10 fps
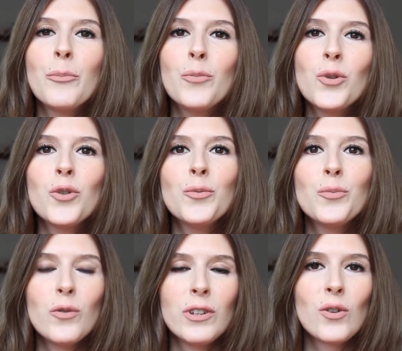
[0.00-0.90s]

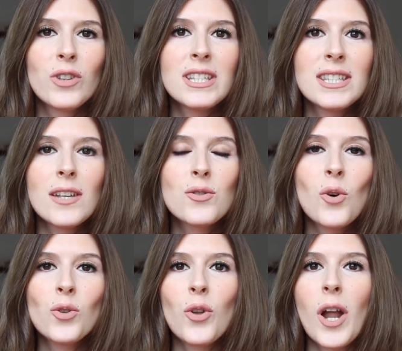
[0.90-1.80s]
Bugün bu videoda size
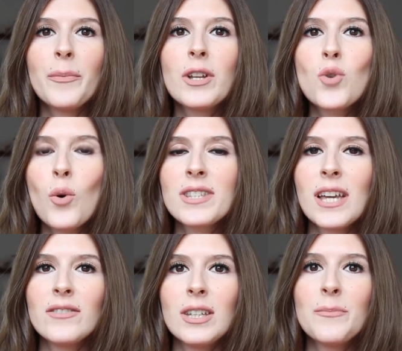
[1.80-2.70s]
son dönemde çok
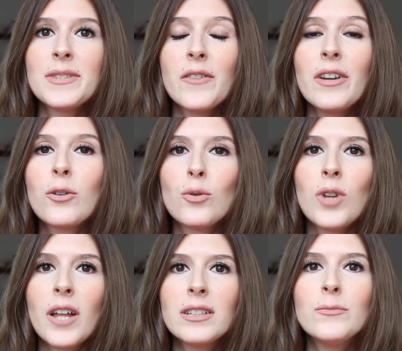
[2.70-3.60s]
sevdiğim, severek
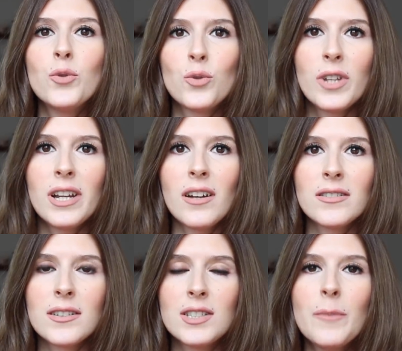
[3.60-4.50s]
kullandığım ürünleri
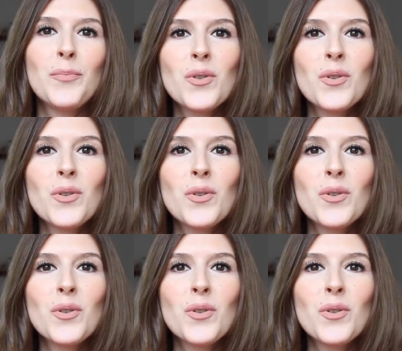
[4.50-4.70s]
anlatacağım.